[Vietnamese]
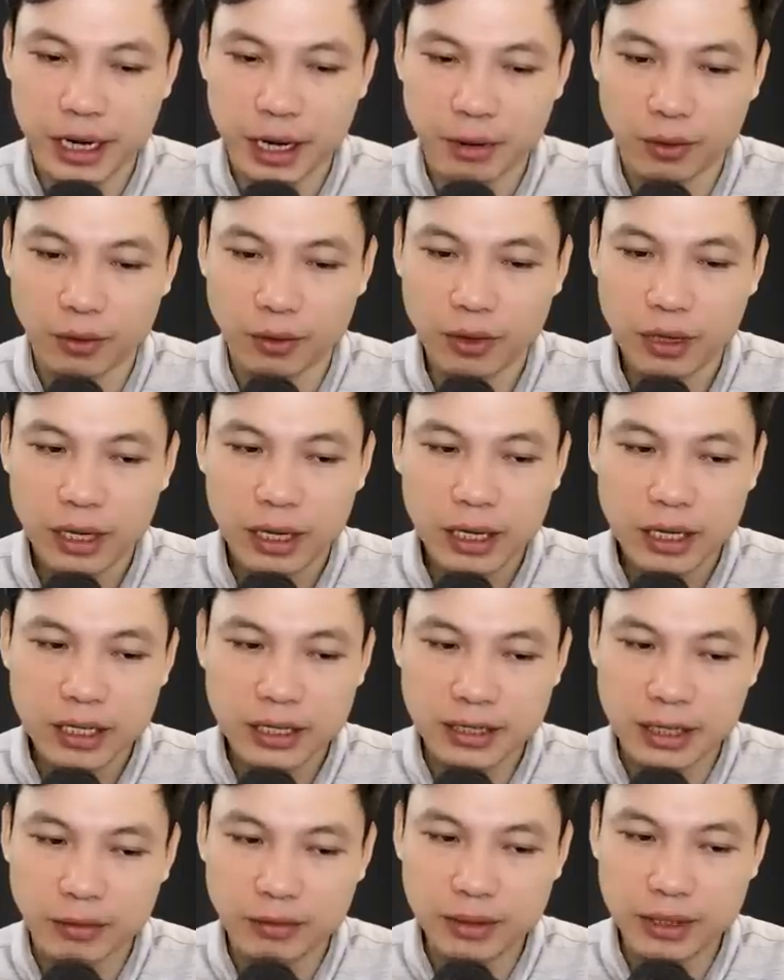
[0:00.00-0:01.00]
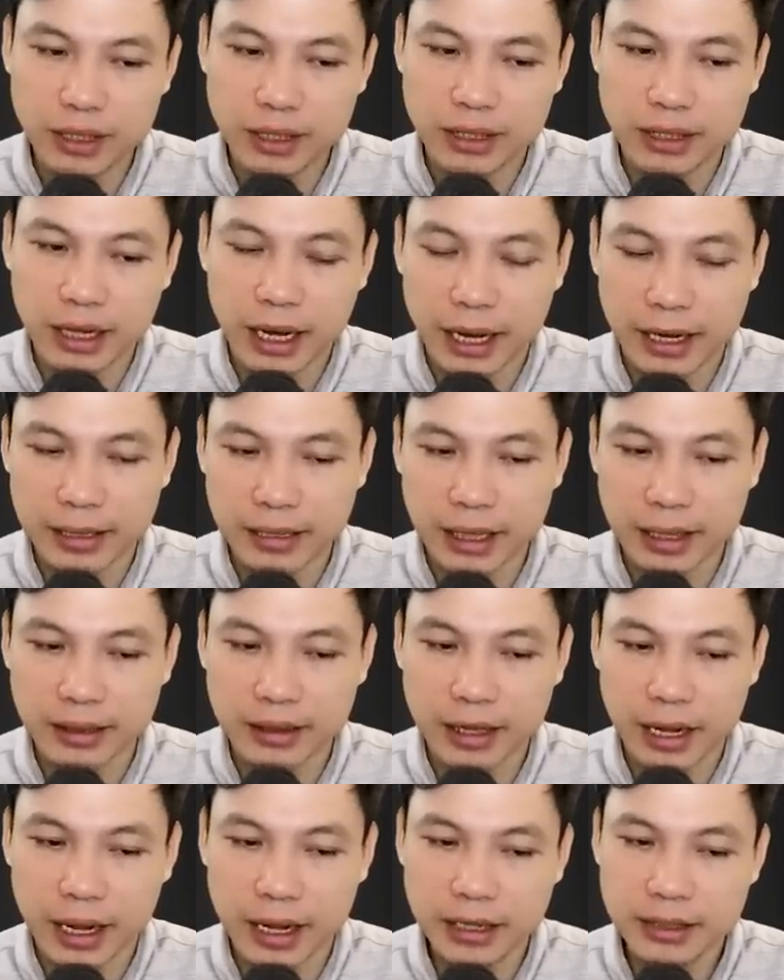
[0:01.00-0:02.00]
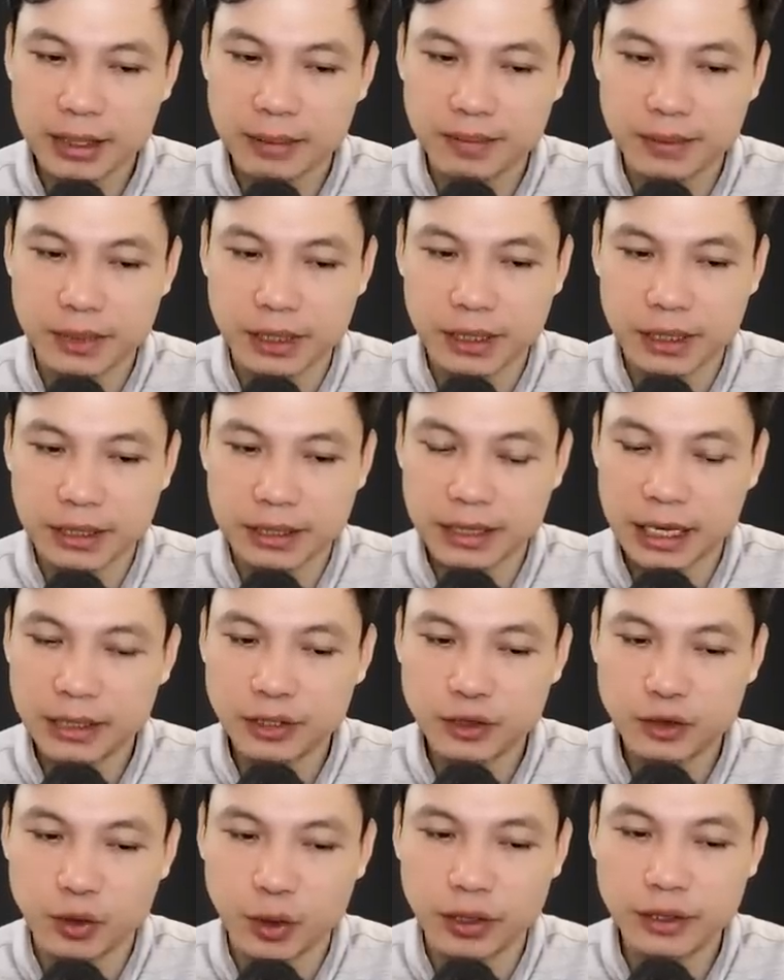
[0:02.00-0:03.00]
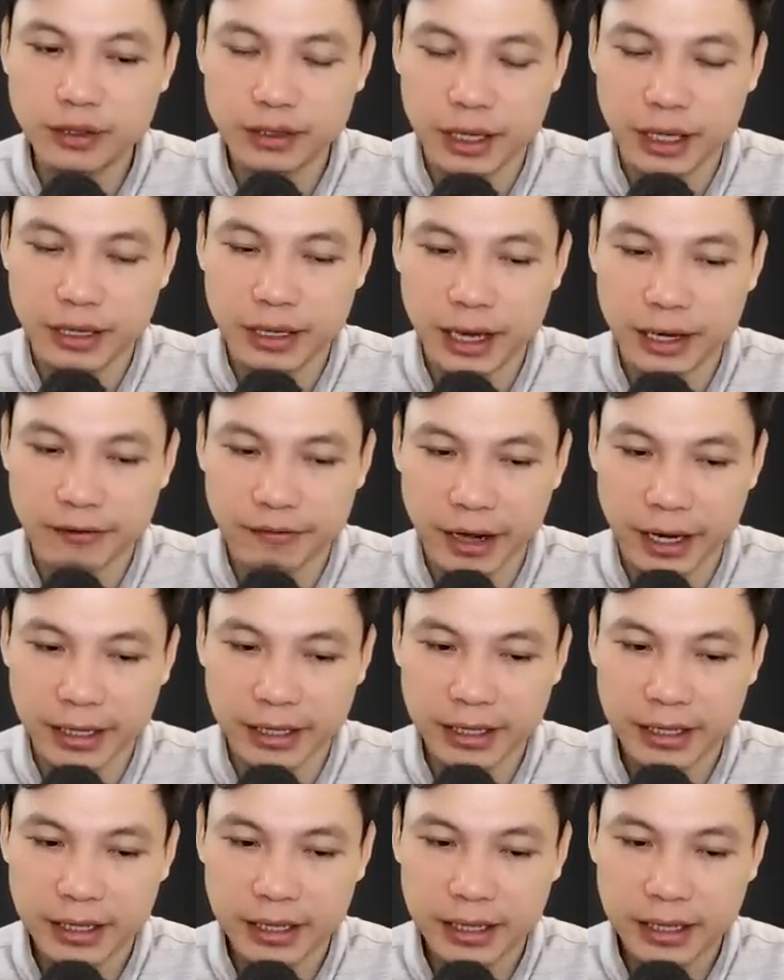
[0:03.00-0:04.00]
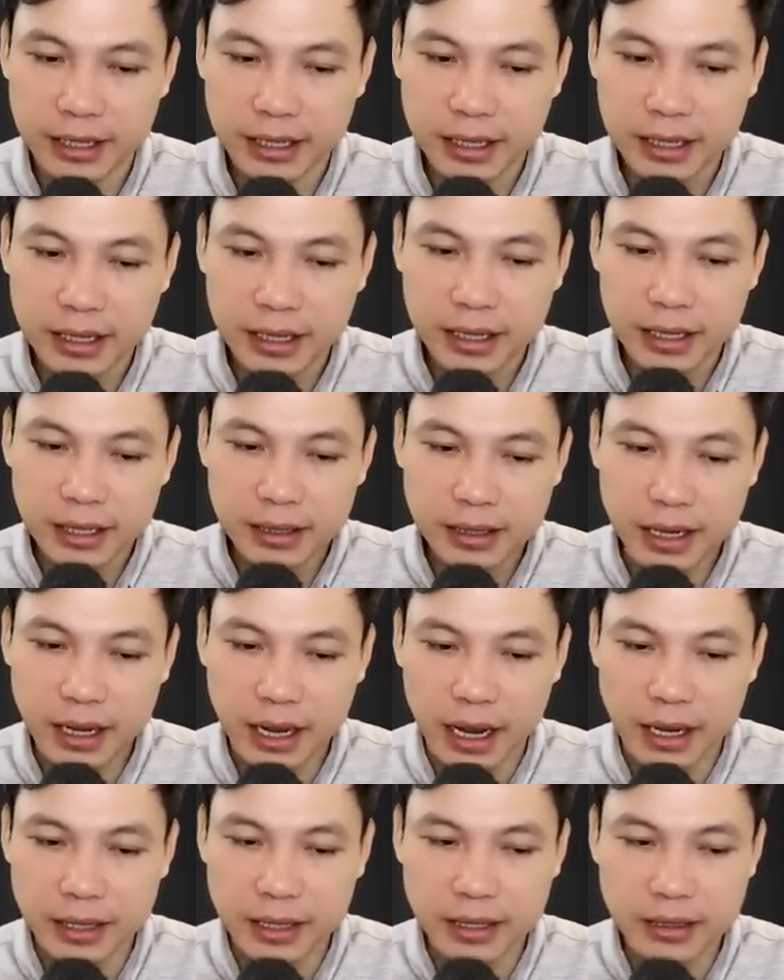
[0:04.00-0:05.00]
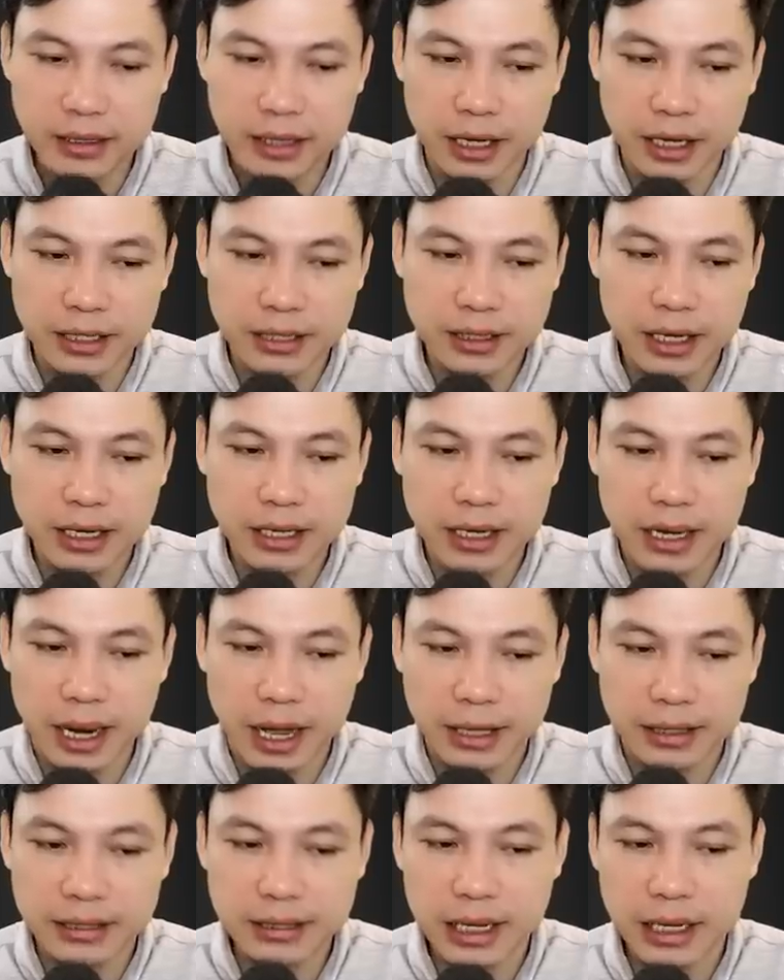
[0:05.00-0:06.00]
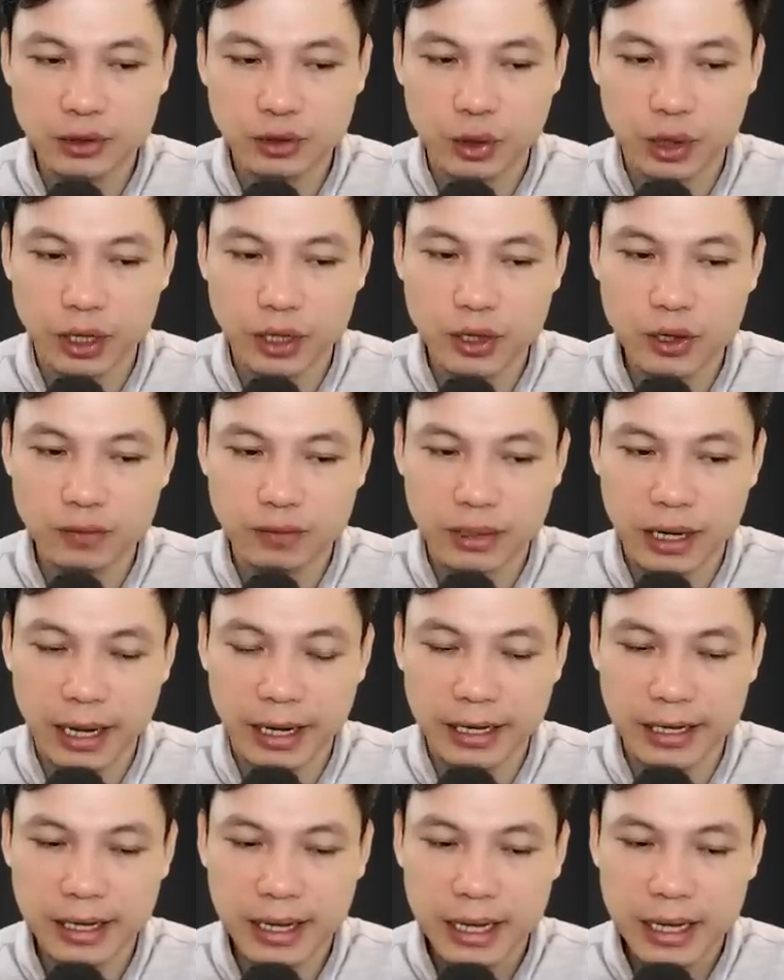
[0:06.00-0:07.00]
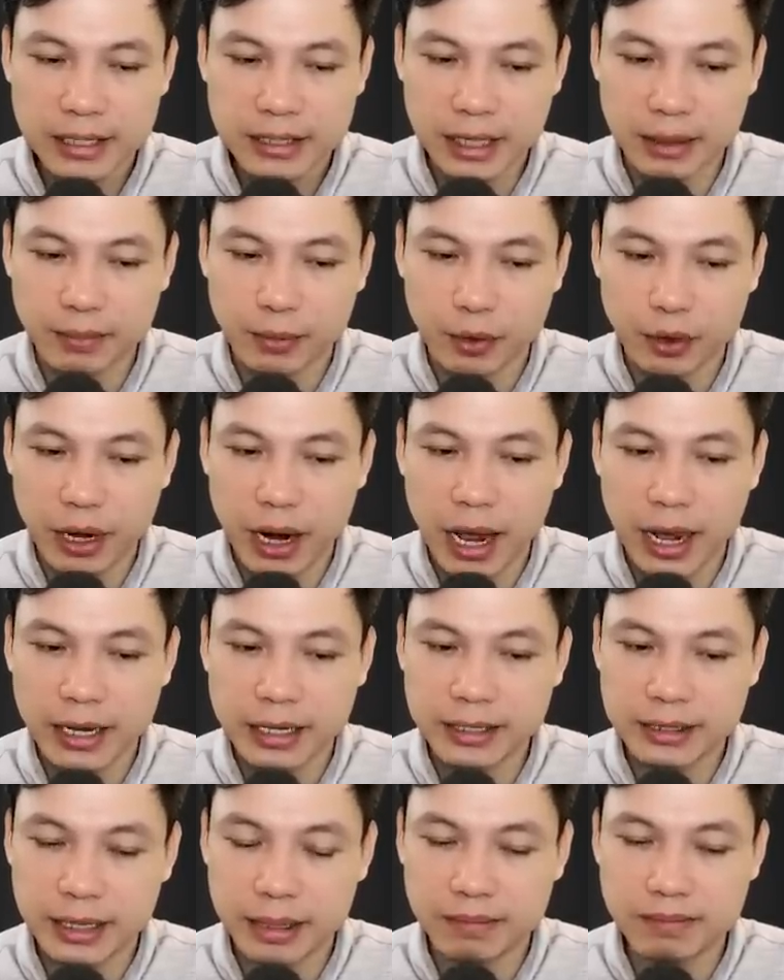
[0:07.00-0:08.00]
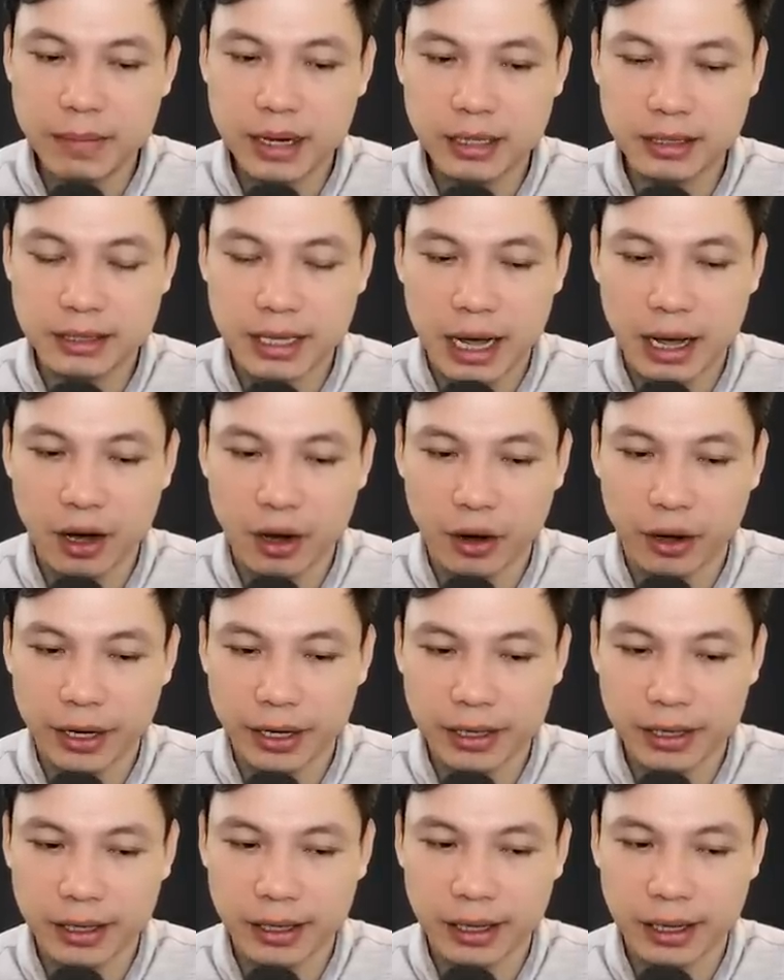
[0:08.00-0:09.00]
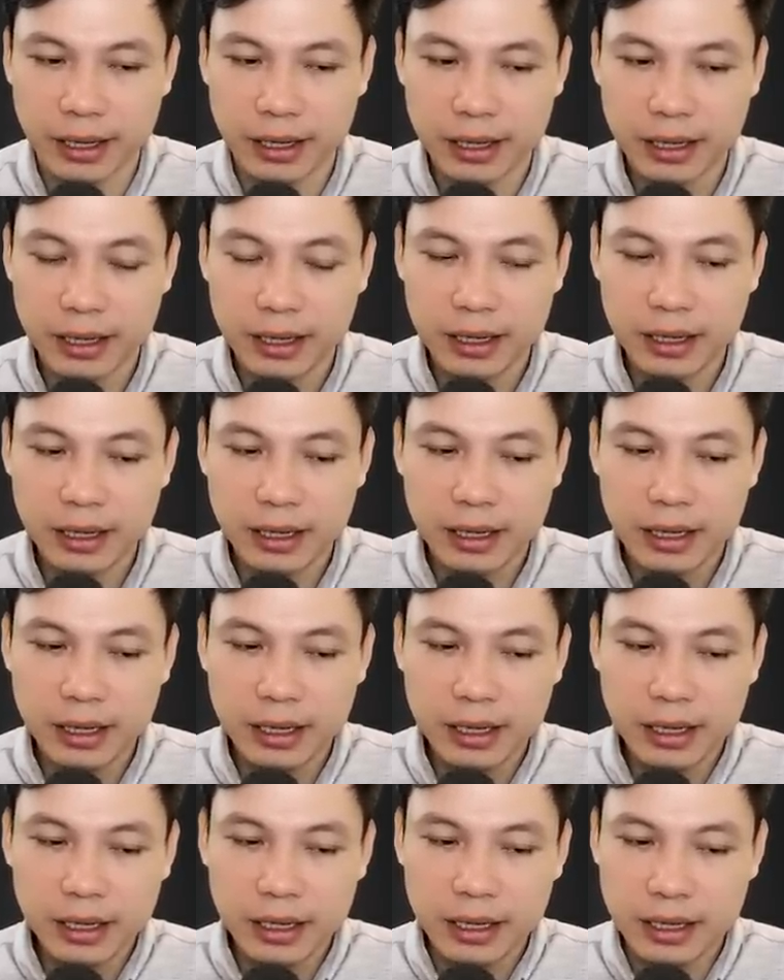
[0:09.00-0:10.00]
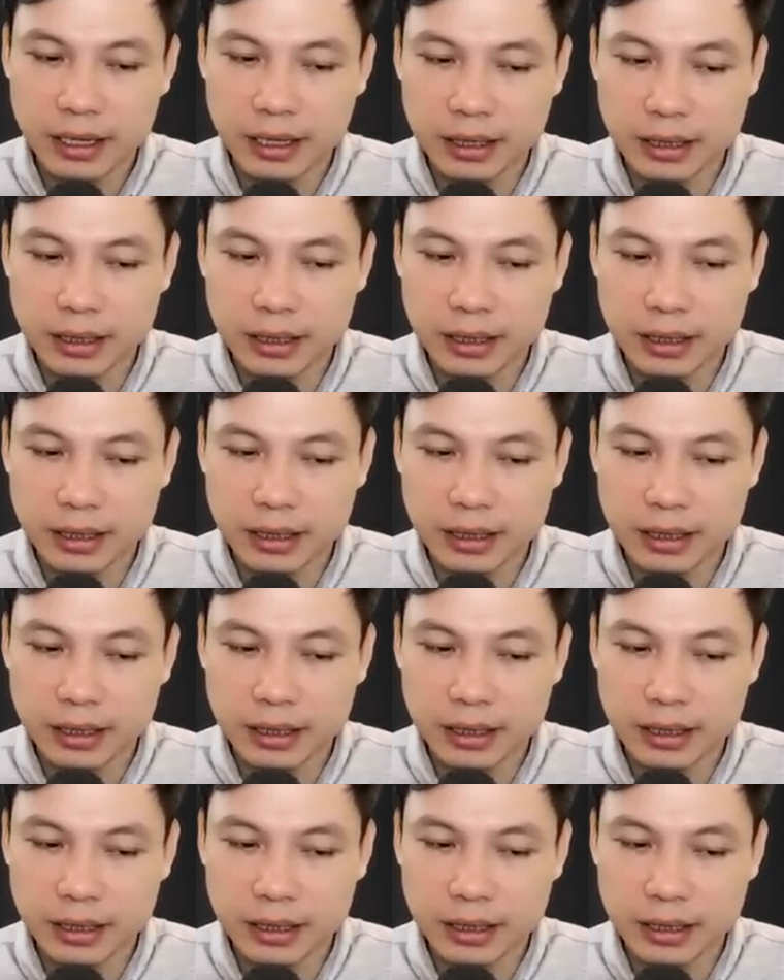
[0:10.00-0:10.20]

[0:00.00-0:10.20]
mà không chịu đi đầu thai ngay. Vong hồn đã lại chẳng thấy tự do, không bị ràng buộc, có thể làm điều mình thích, có năng lực thần thông trong một giới hạn nào